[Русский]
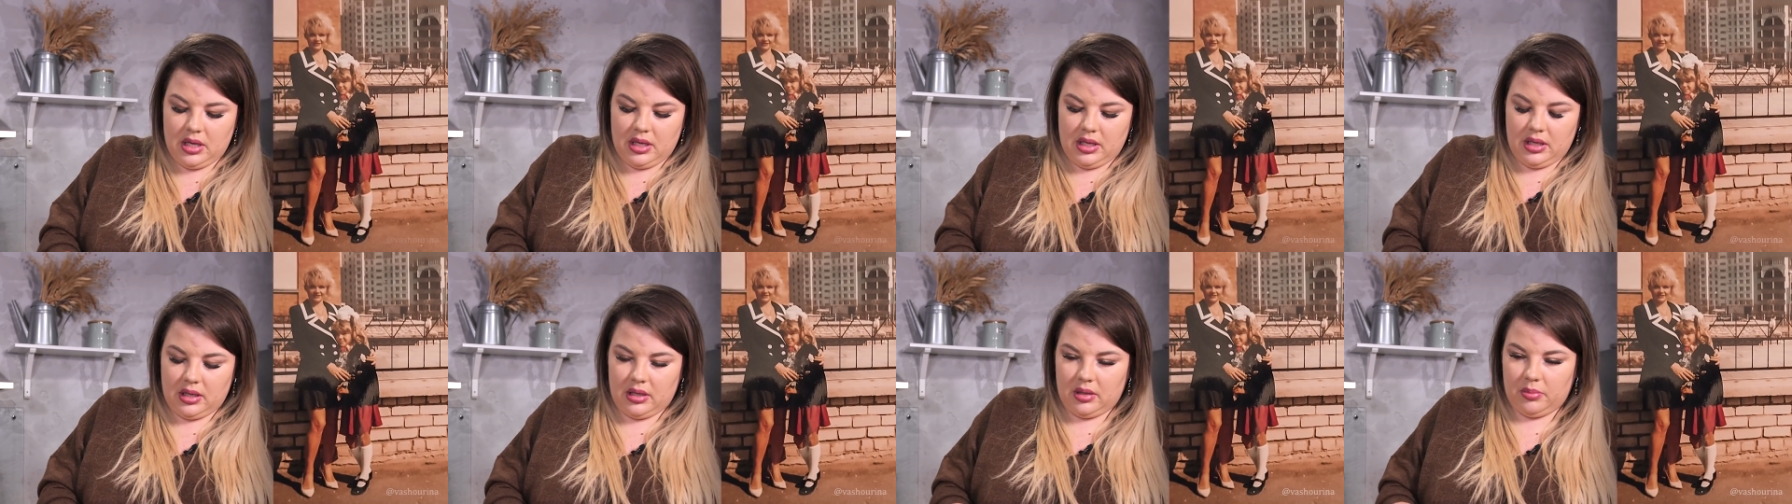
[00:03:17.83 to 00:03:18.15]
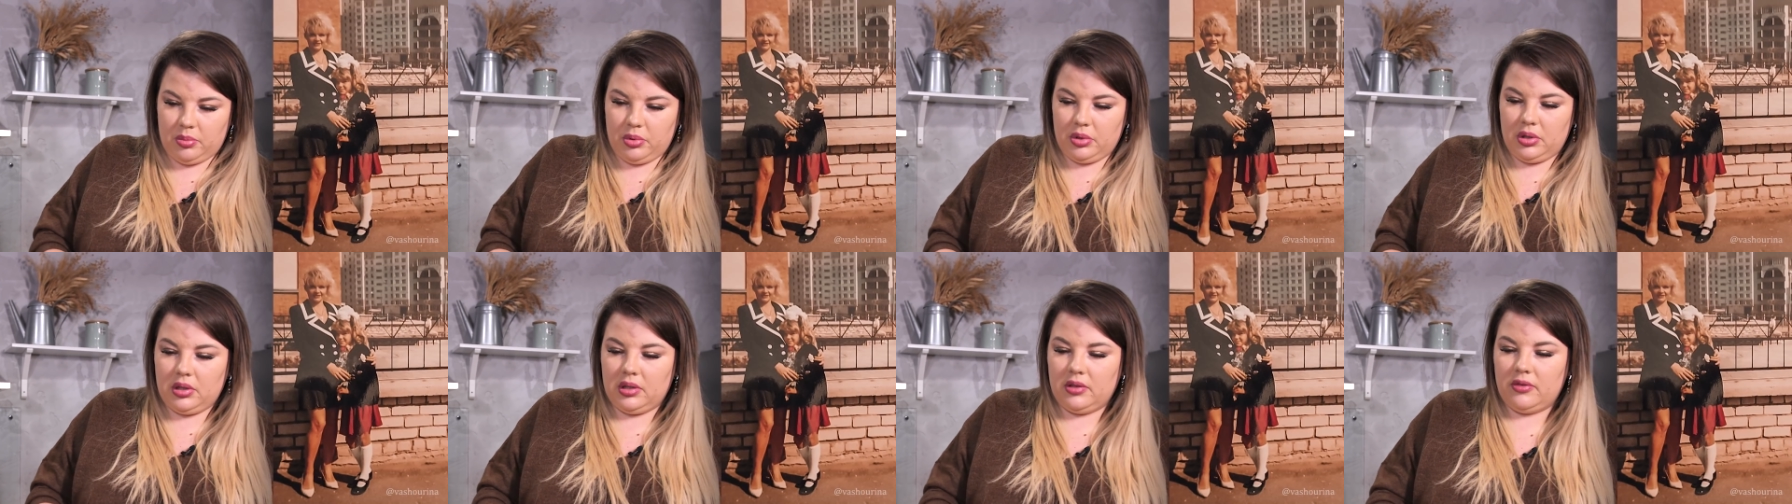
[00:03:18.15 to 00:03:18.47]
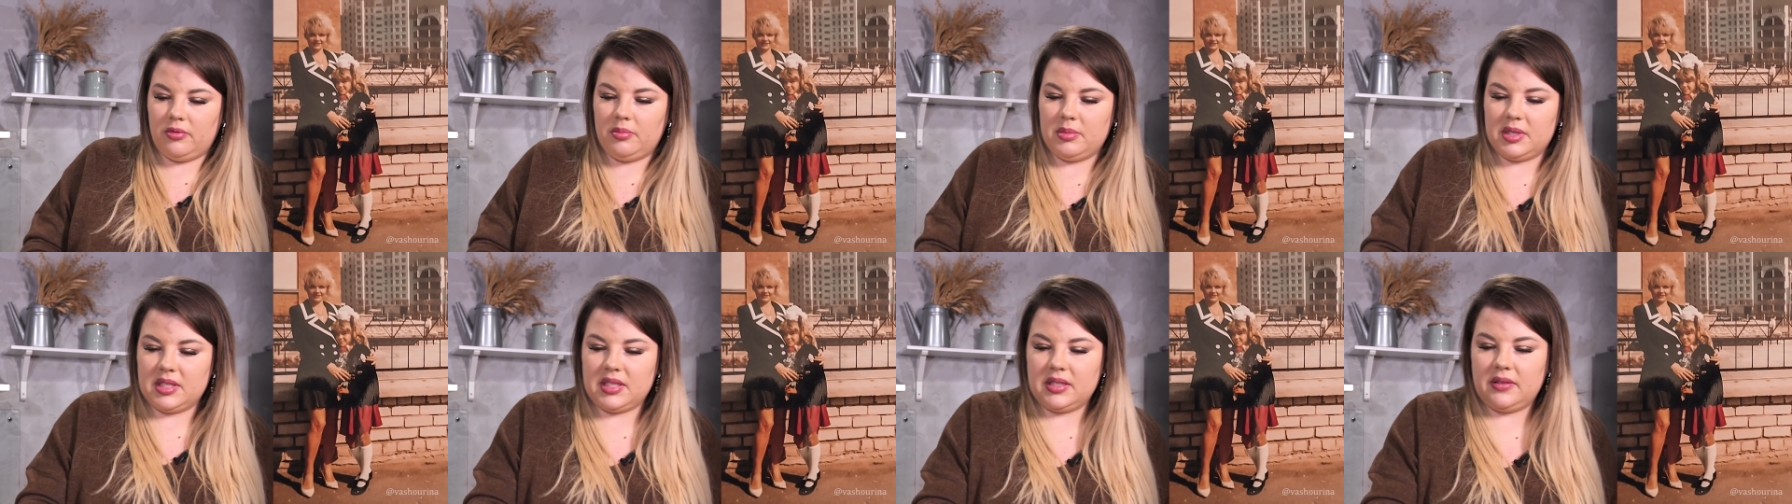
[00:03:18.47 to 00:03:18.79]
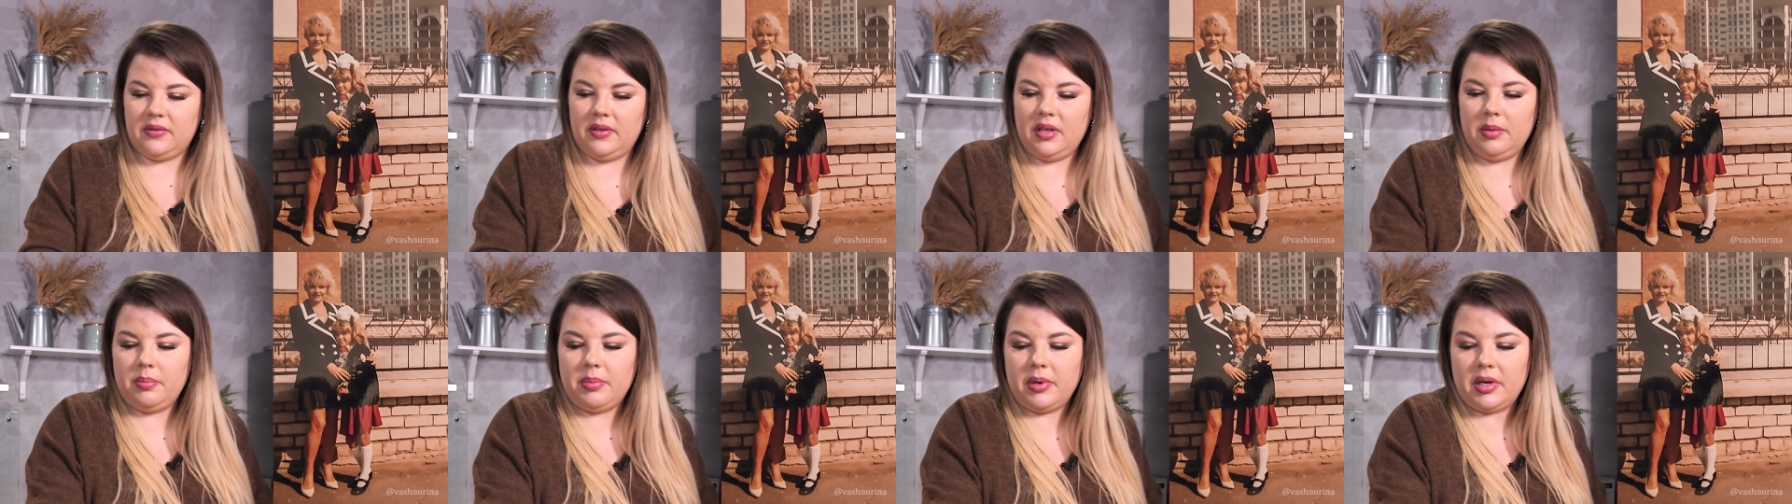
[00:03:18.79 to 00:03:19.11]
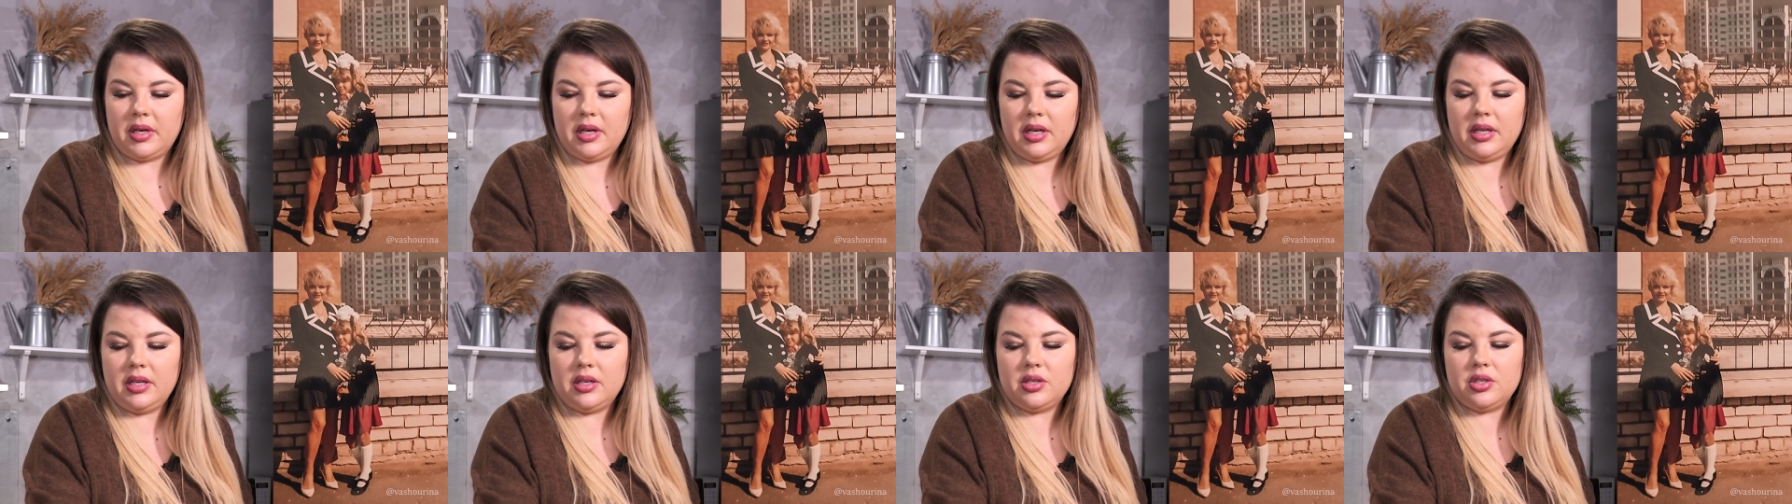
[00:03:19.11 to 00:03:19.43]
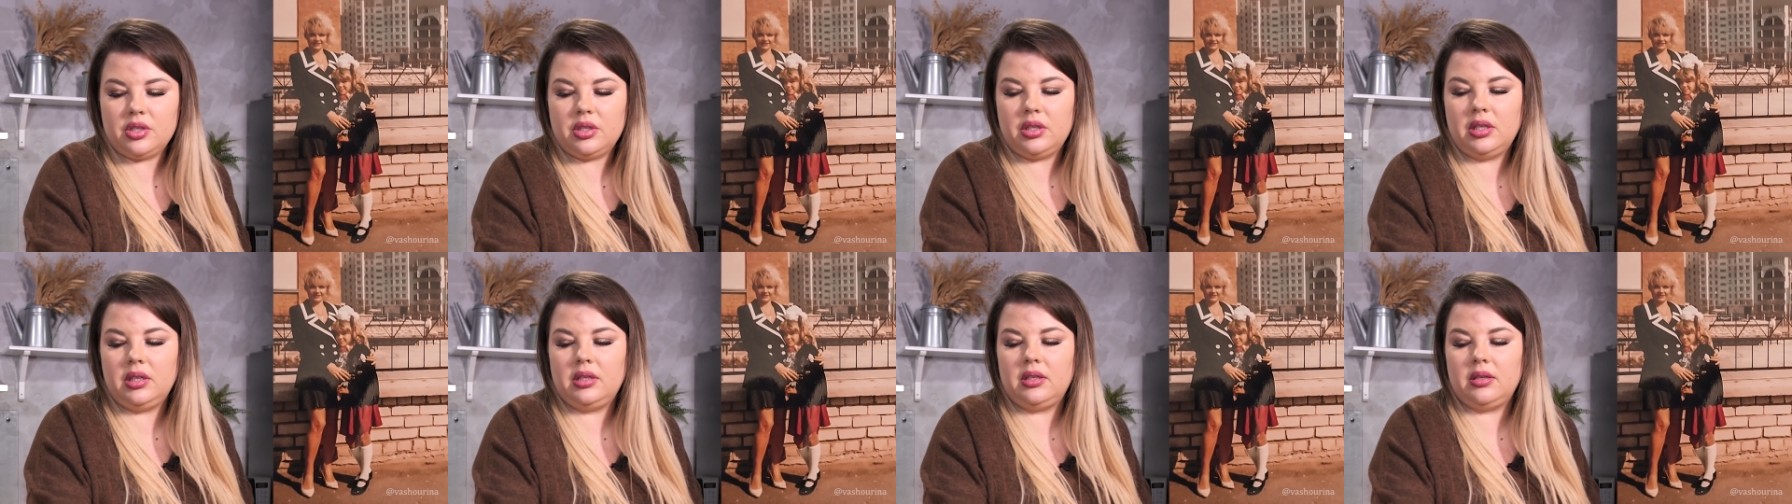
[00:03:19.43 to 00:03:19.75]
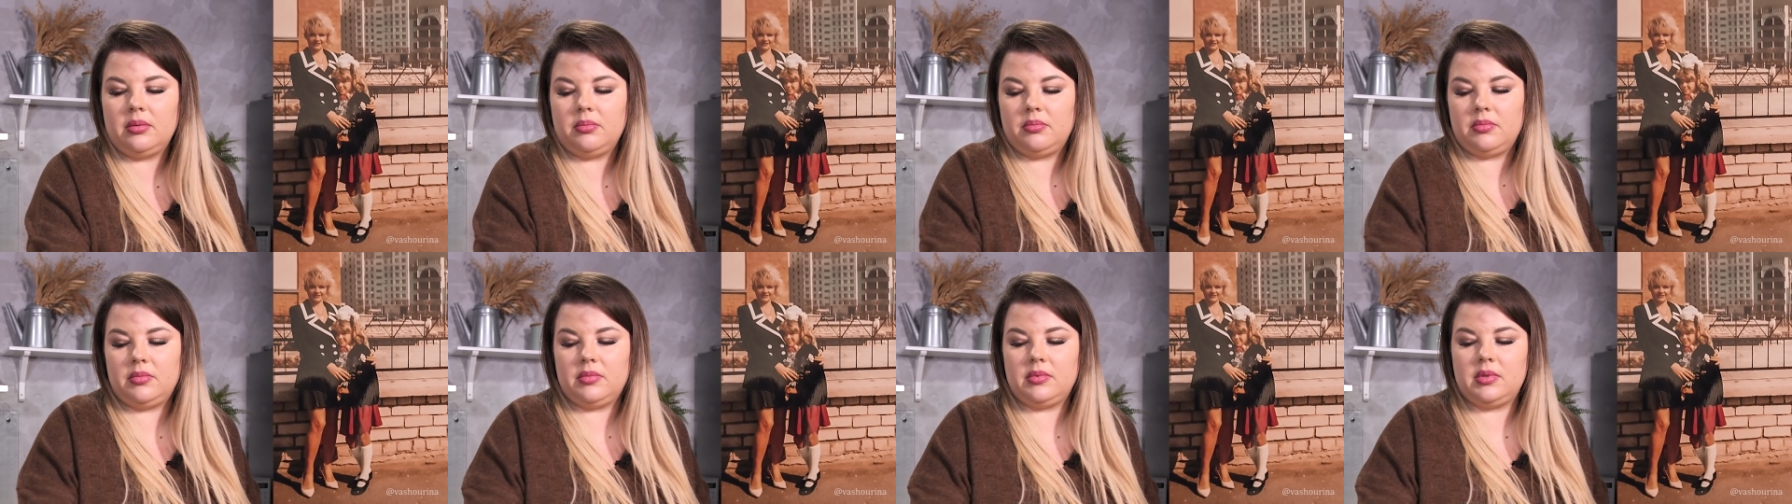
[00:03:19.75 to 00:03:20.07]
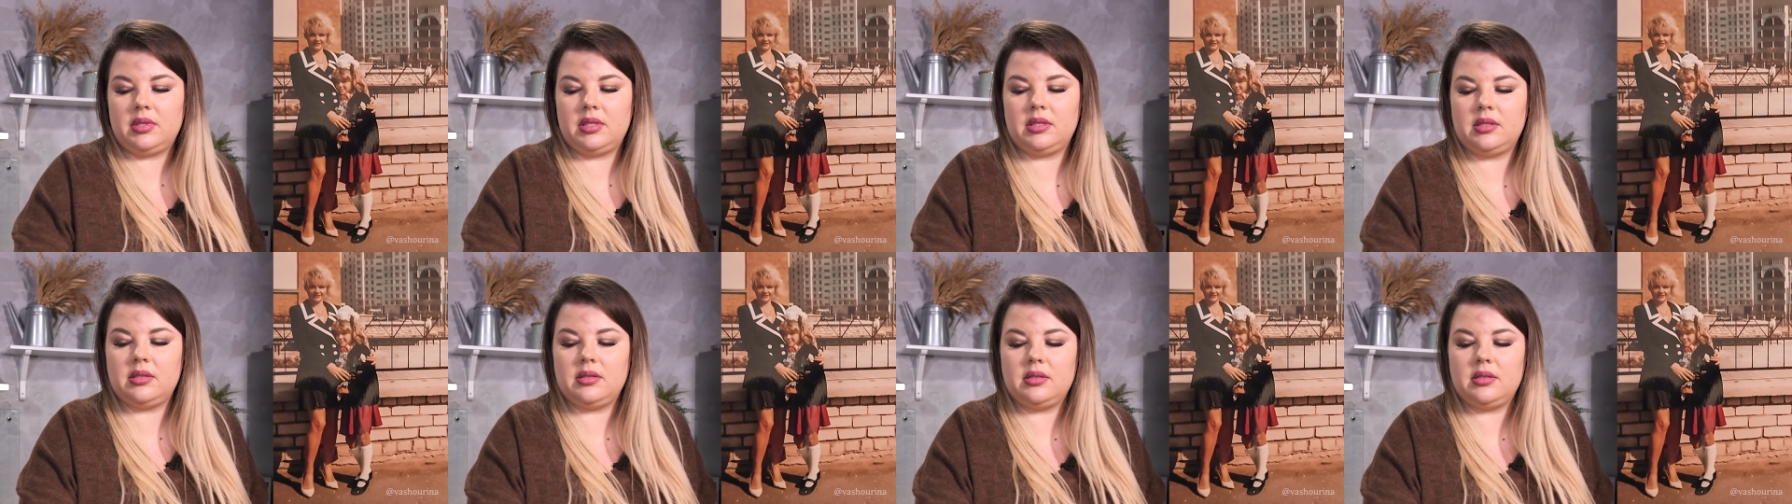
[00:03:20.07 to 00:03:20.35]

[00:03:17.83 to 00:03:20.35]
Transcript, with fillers: И работала в Москве, пока я жила там